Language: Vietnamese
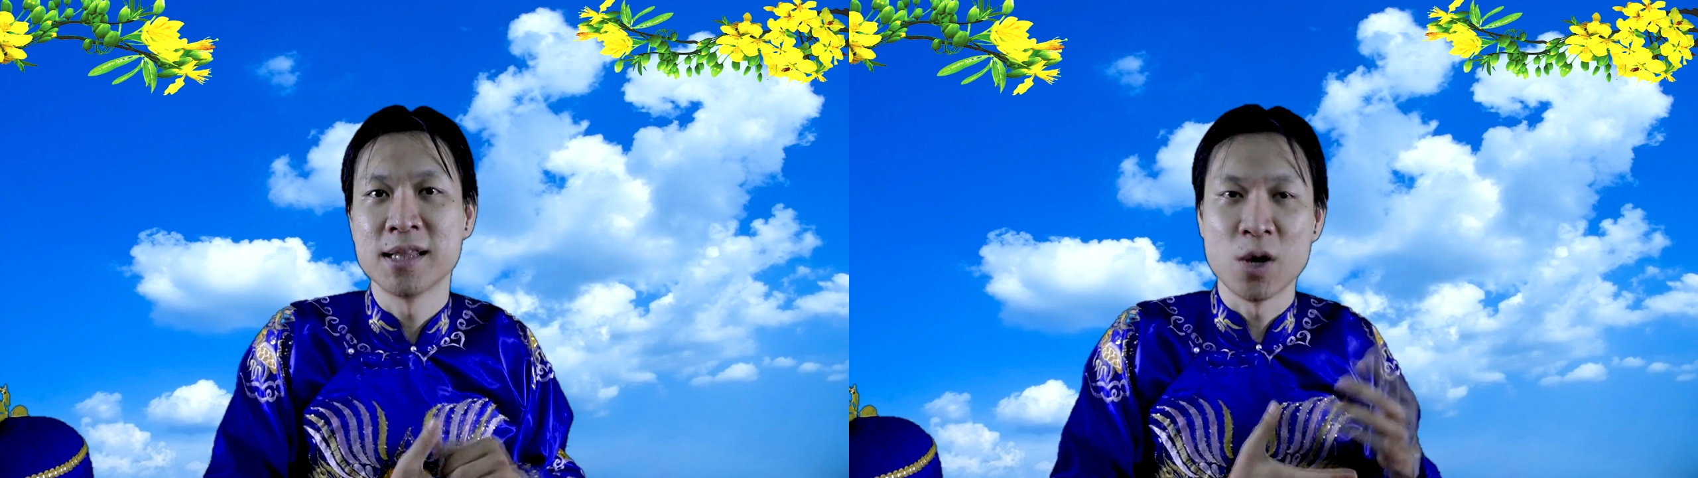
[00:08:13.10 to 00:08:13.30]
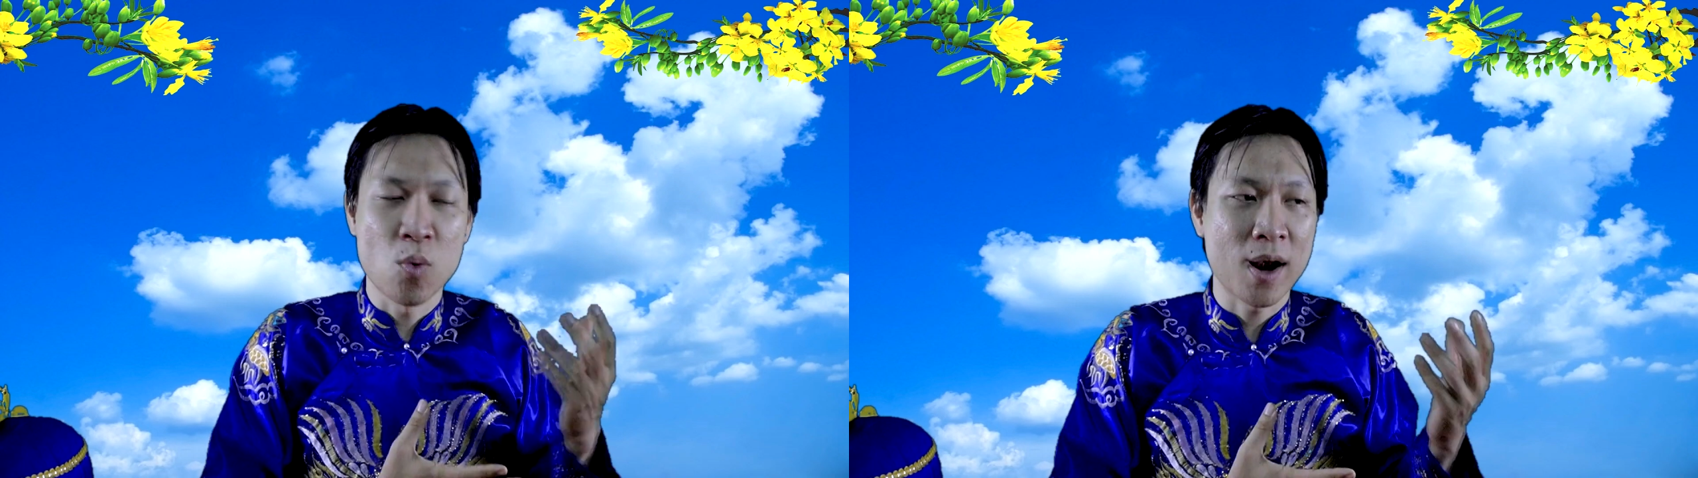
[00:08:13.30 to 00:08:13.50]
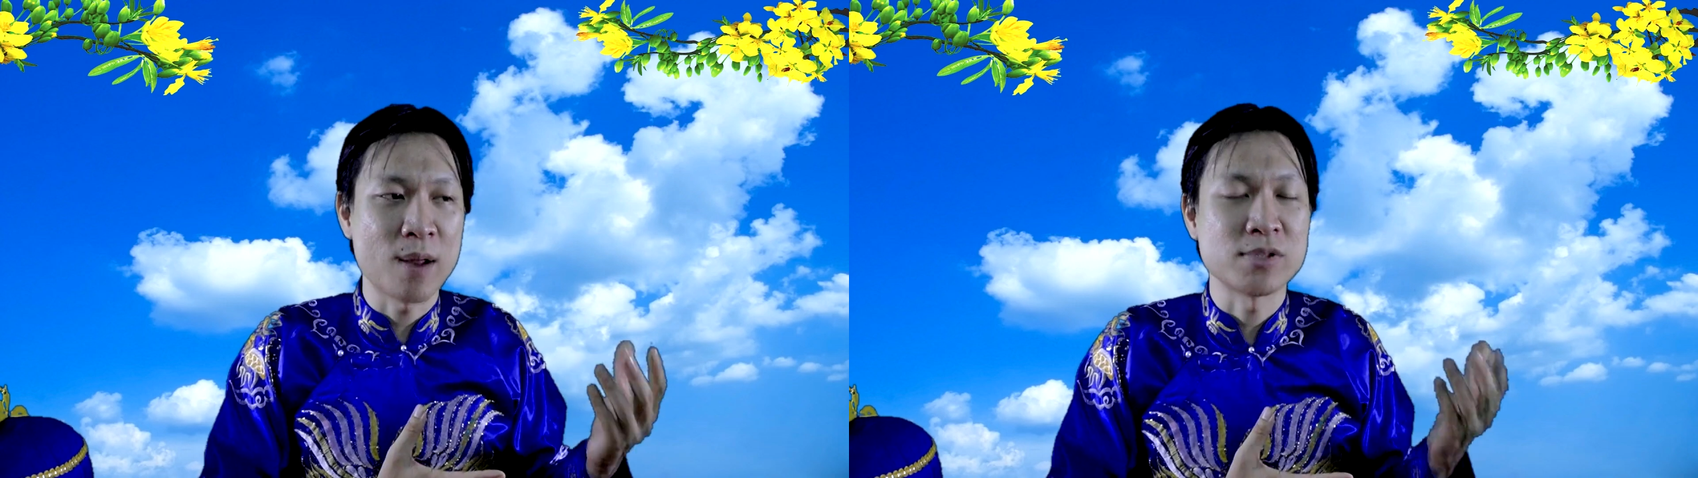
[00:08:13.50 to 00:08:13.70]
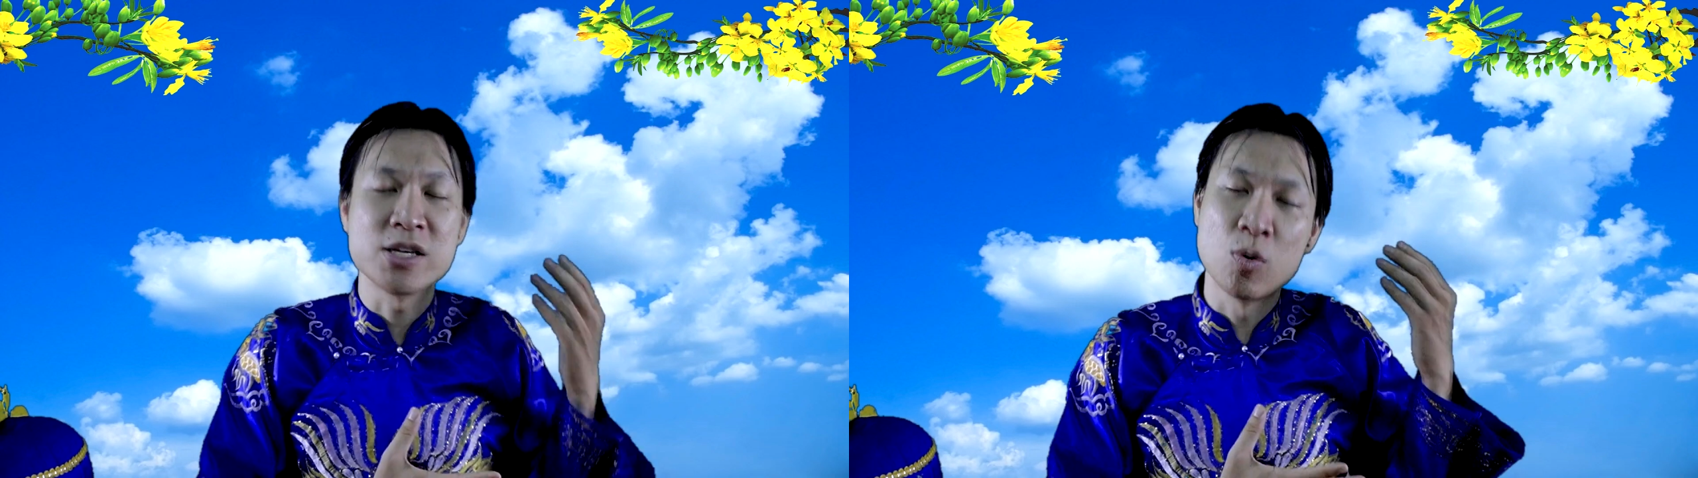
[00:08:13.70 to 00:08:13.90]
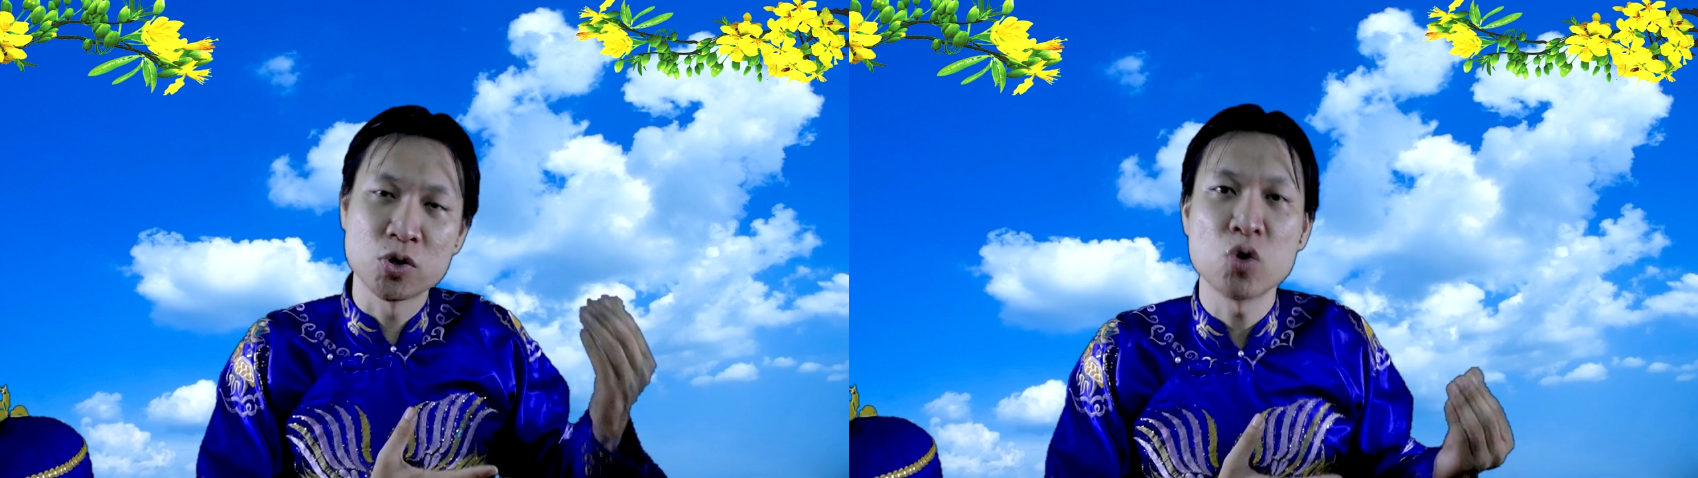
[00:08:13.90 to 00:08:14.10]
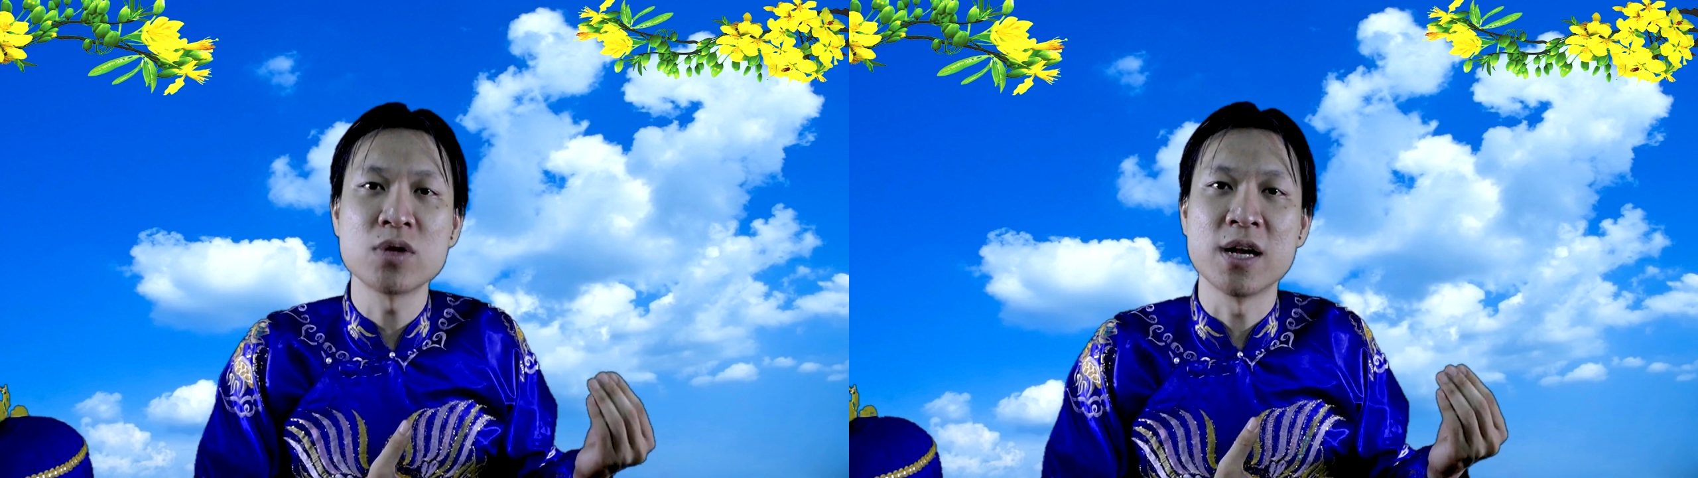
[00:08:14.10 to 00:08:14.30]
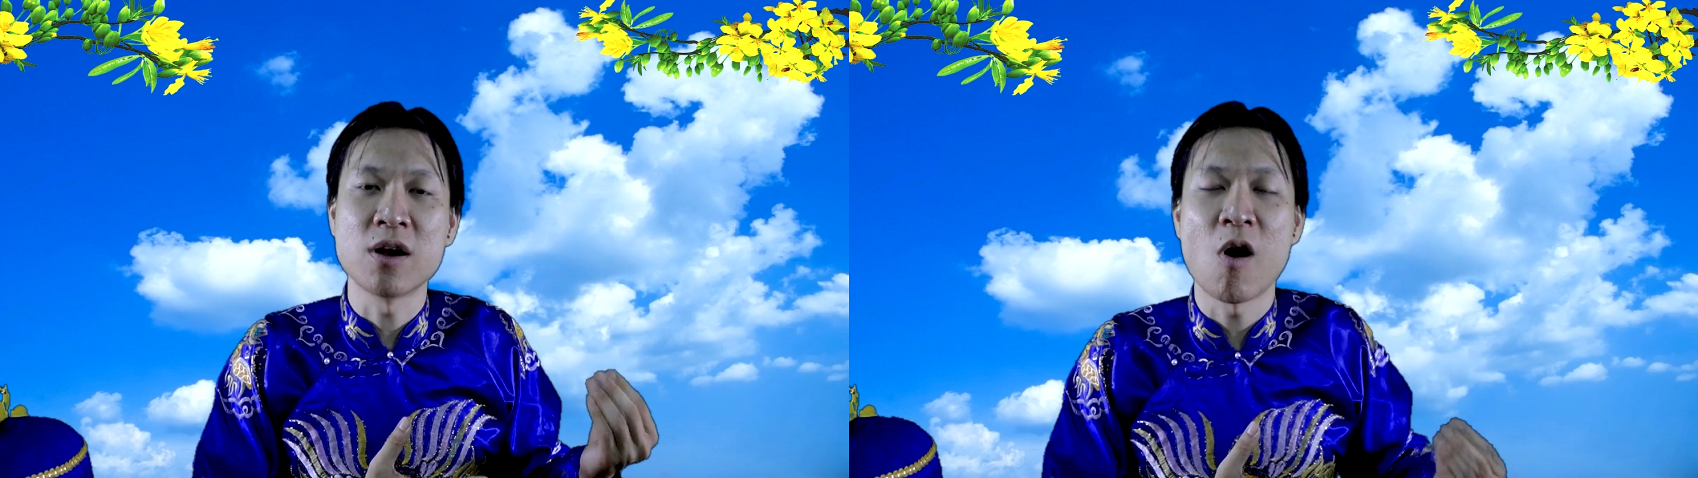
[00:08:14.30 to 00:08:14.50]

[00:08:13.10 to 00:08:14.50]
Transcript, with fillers: thì Quang Lâm sẽ dùng số tiền